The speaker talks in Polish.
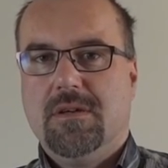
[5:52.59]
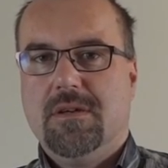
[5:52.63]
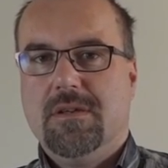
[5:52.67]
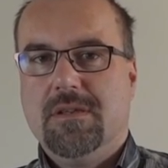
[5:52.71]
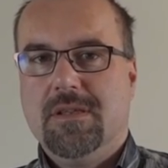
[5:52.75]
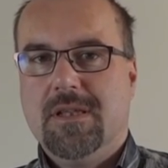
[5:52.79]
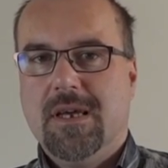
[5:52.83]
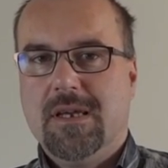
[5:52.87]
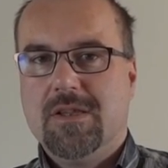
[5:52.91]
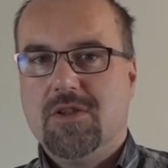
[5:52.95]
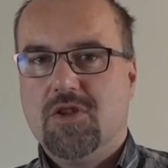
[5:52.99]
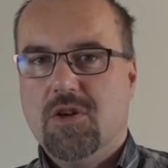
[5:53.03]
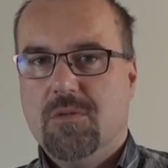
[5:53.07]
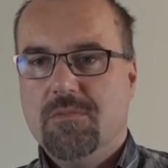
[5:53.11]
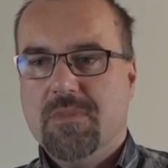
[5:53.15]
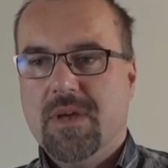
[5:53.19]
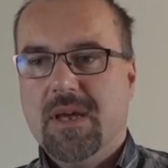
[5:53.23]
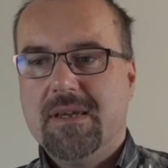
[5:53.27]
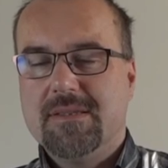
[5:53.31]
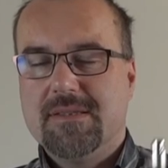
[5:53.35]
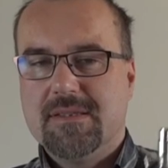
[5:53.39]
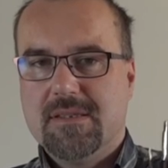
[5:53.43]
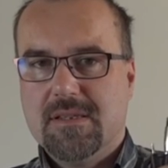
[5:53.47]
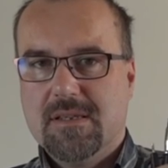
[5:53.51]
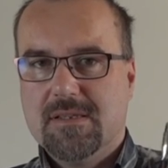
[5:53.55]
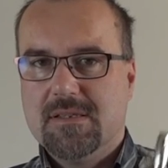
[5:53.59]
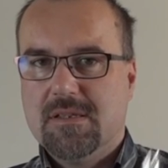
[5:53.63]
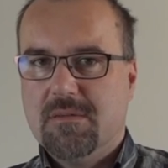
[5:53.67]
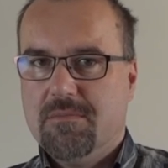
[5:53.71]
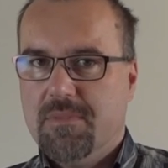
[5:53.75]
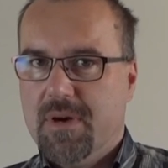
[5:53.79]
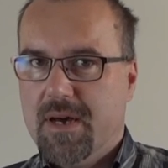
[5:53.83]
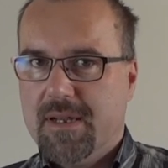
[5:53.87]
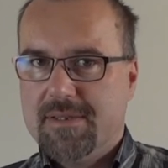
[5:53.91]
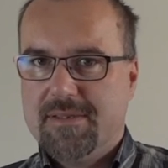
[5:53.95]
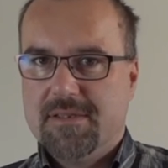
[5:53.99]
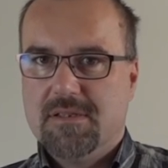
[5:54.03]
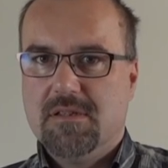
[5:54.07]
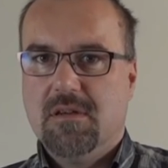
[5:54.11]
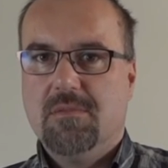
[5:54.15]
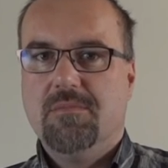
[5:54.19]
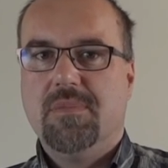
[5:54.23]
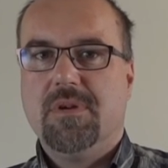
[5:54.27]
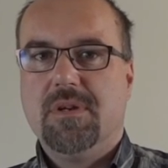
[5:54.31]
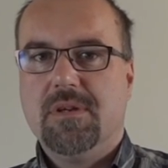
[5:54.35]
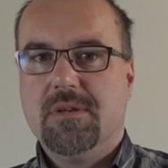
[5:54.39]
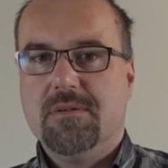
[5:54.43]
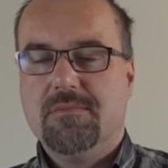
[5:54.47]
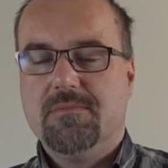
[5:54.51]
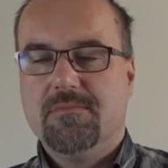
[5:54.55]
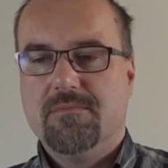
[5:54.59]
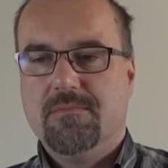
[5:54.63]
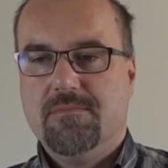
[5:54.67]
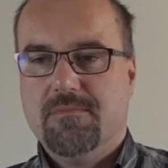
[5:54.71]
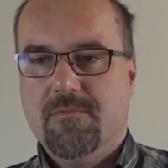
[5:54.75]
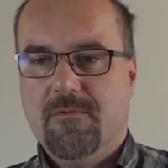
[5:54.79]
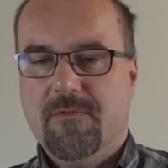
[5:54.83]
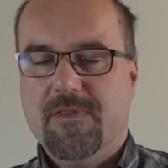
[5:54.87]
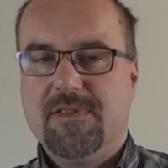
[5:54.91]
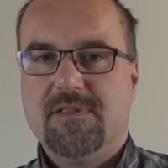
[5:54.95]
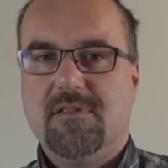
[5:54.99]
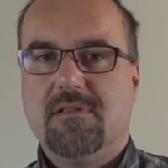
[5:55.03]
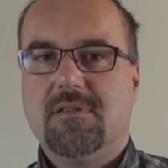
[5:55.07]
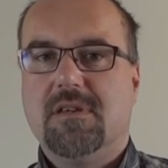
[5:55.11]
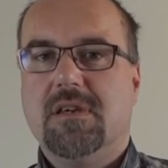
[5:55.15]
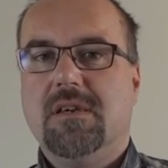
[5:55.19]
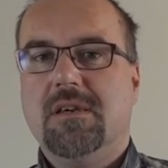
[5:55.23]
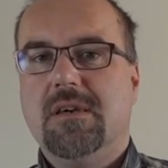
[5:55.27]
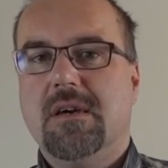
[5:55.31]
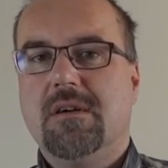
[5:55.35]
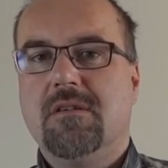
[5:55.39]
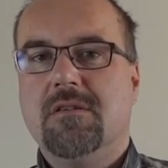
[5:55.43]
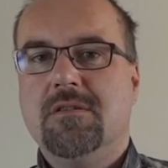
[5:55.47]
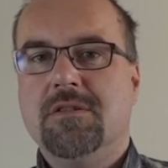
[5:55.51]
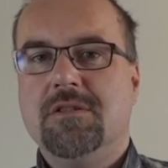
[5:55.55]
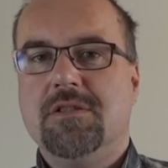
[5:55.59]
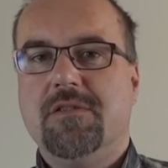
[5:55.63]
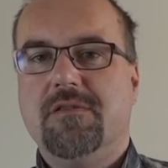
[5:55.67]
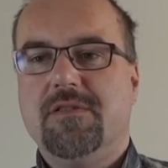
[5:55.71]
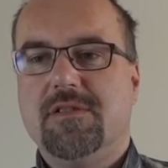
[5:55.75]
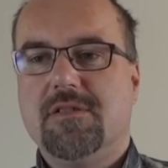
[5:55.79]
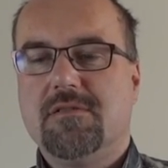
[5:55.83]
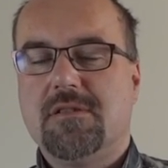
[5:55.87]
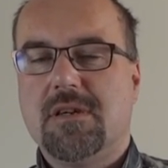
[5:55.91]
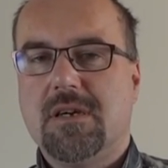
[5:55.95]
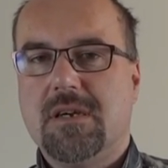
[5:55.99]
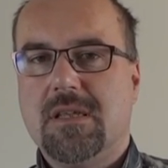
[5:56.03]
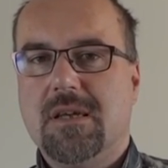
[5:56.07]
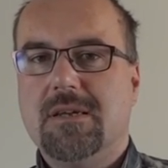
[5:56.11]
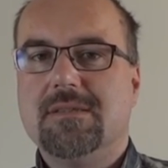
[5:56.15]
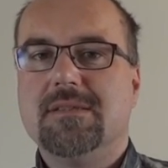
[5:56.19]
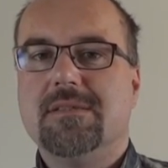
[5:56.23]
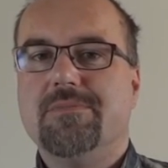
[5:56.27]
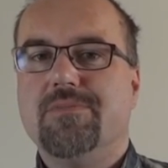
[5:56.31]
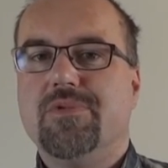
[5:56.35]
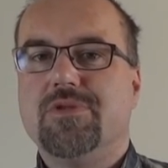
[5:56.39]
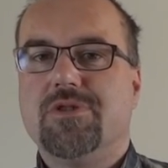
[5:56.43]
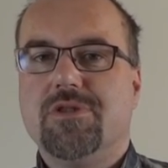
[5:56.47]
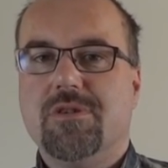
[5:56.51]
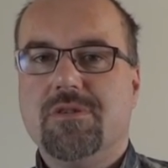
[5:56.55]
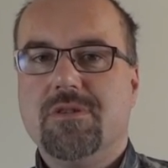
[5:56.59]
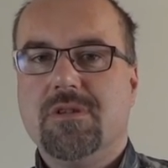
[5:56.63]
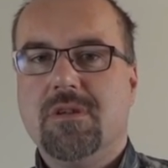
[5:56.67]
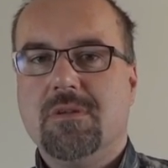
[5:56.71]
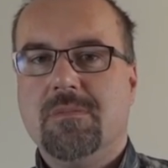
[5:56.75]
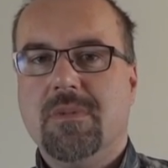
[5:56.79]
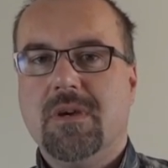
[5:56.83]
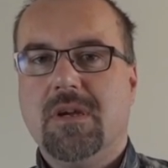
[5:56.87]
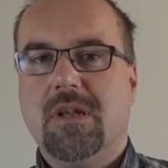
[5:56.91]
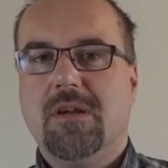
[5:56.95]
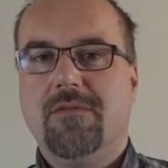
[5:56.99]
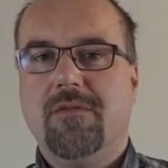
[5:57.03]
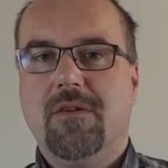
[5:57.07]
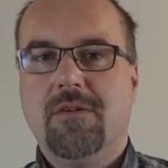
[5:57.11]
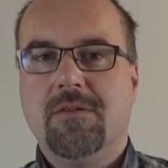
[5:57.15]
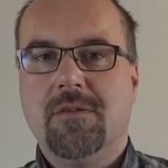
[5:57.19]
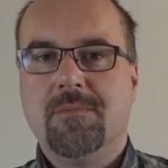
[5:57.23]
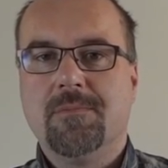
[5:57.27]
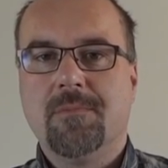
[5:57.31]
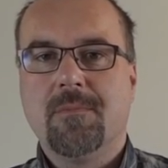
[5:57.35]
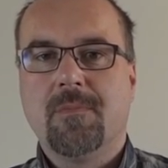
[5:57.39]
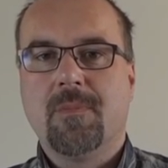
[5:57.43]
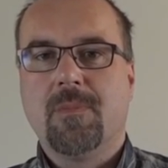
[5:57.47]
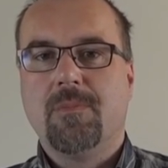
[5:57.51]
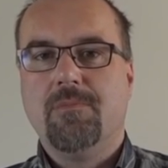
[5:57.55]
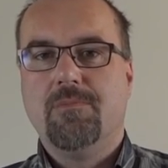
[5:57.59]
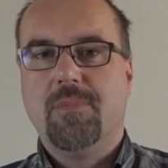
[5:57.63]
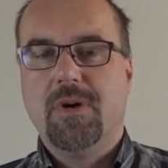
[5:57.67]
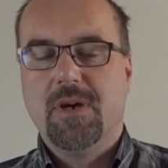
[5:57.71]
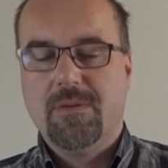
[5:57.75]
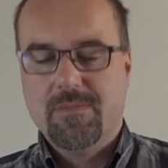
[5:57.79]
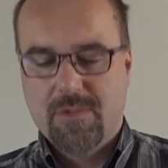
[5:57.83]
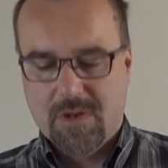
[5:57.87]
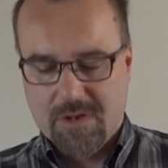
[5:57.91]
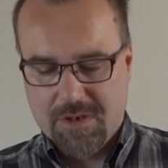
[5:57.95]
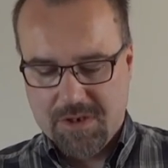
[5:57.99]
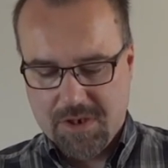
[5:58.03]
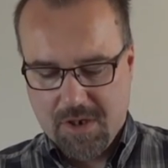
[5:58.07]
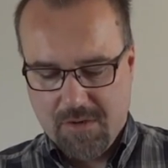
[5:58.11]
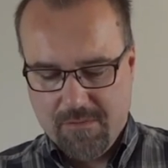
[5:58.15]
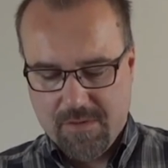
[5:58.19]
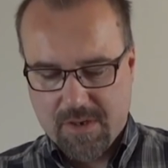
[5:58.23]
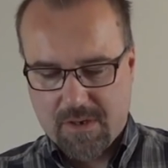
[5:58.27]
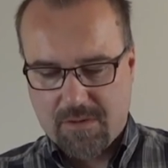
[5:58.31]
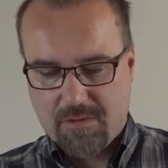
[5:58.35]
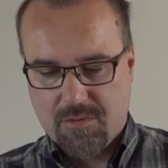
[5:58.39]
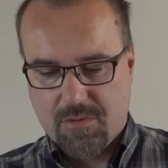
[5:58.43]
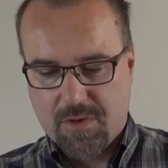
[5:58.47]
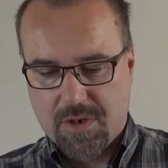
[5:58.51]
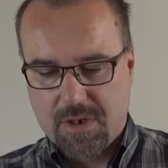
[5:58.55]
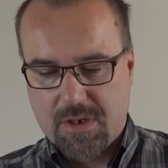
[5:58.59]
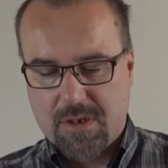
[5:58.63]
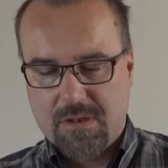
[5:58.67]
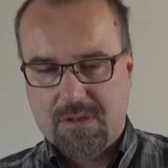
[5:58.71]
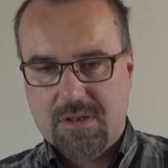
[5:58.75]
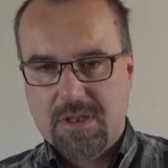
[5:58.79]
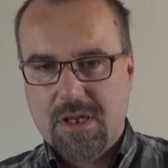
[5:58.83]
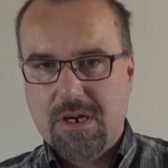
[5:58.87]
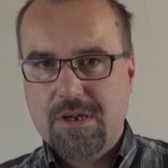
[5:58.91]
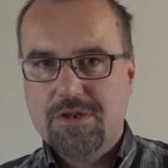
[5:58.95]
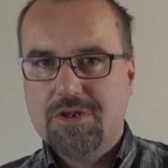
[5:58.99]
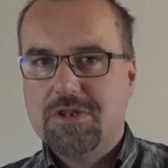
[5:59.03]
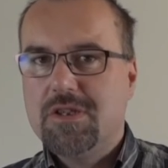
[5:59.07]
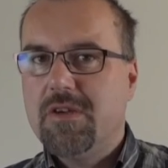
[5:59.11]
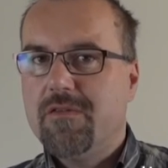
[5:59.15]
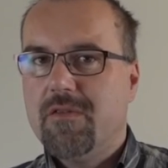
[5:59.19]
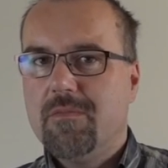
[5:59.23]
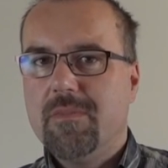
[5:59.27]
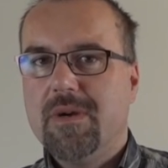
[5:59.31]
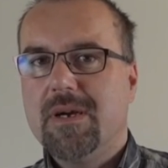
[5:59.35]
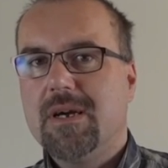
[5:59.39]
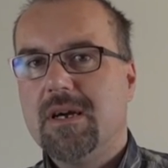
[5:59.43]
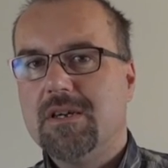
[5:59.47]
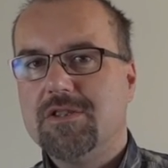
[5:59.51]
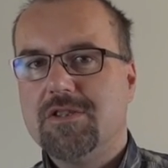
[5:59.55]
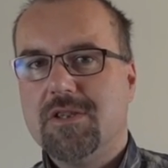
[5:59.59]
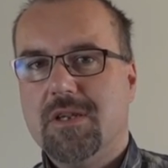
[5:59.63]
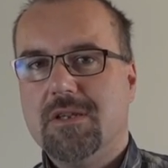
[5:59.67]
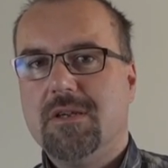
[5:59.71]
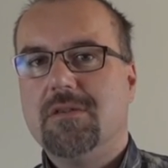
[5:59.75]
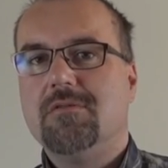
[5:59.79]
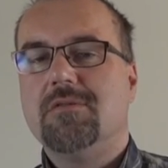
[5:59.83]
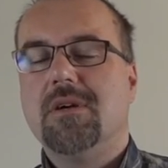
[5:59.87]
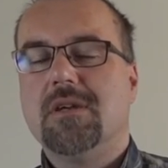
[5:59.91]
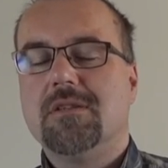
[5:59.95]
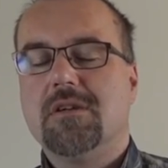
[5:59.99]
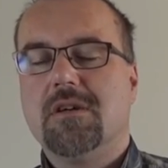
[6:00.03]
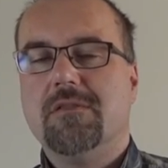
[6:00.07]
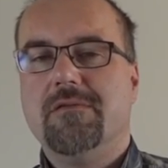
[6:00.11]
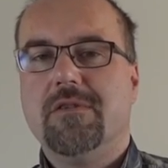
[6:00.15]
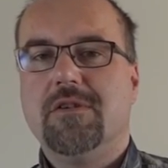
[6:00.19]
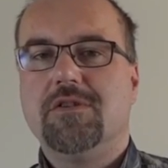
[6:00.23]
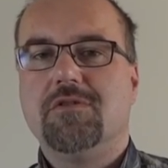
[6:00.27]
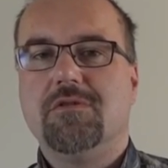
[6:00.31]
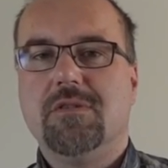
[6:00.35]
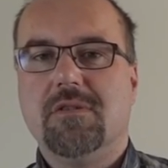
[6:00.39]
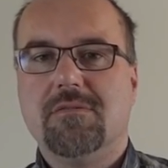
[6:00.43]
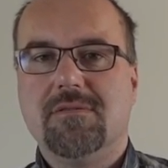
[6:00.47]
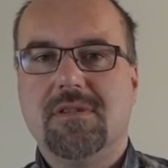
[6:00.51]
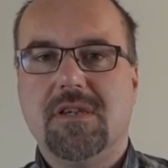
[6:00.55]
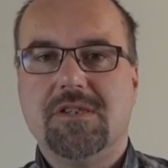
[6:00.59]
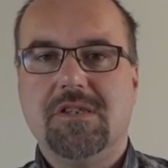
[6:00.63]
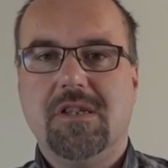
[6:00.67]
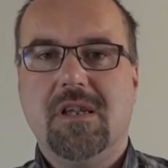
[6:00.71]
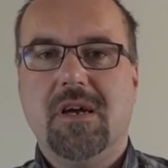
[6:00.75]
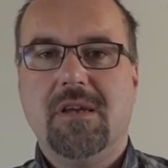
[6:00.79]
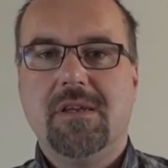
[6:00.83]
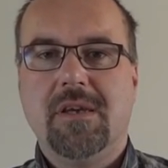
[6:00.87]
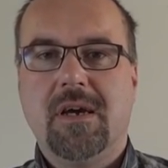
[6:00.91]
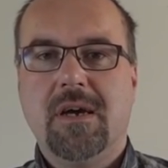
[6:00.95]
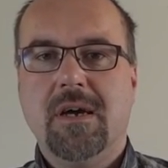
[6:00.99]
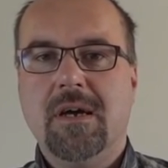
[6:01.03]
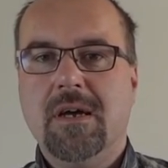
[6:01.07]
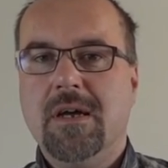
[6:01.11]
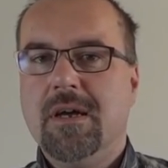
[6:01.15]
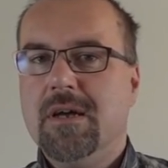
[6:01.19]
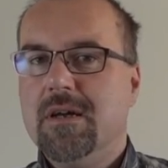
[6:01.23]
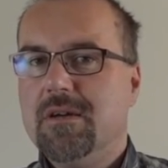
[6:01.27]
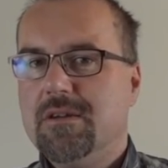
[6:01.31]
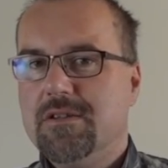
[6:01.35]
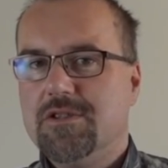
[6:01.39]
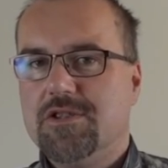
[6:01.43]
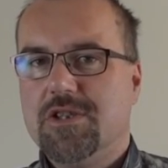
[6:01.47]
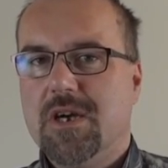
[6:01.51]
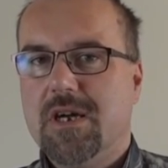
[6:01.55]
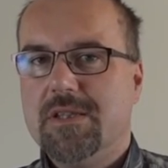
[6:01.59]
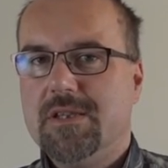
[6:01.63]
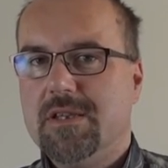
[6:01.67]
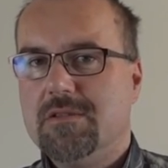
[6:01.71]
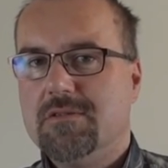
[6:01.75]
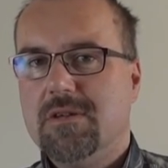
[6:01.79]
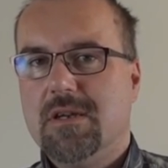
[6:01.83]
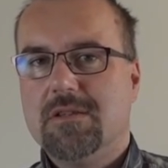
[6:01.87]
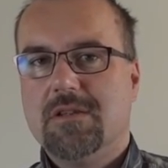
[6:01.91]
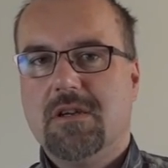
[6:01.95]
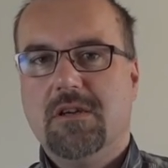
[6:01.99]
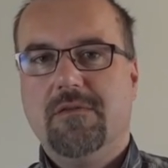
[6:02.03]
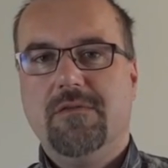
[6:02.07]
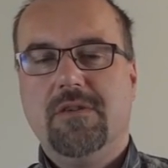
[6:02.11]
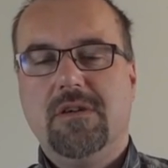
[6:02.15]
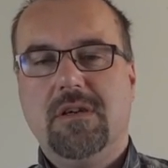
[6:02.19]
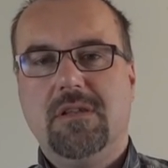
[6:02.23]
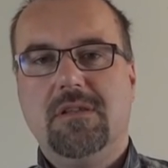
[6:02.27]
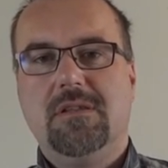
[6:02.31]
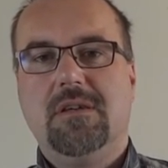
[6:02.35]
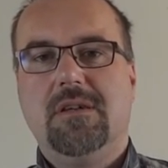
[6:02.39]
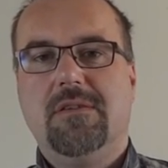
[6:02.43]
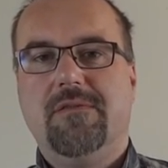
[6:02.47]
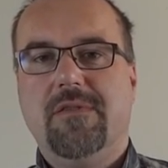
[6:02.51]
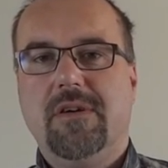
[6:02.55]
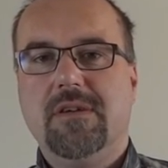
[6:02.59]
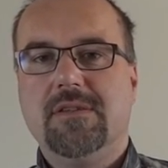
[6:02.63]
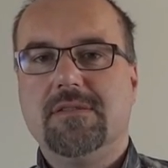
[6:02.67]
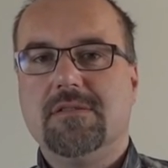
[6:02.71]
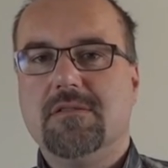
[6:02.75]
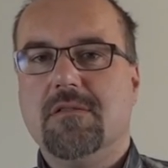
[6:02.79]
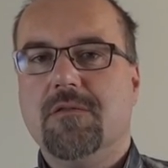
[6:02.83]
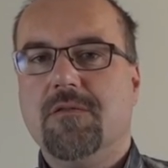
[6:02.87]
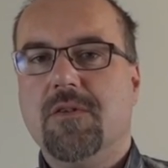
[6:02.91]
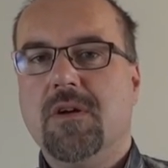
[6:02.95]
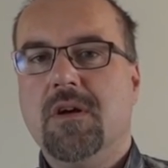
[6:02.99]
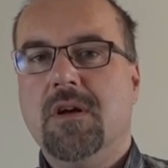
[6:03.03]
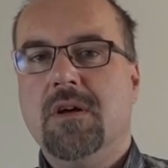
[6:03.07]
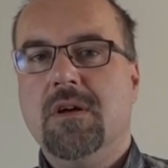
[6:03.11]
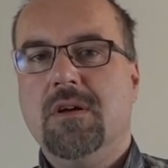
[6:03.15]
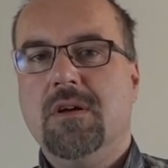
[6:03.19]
natomiast jest to bardzo dobry, wysokiej jakości, wysokiej klasy, porządny mikrofon pojemnościowy, który też nie wymaga żadnych dodatkowych źródeł zasilania, żadnych dodatkowych interfejsów,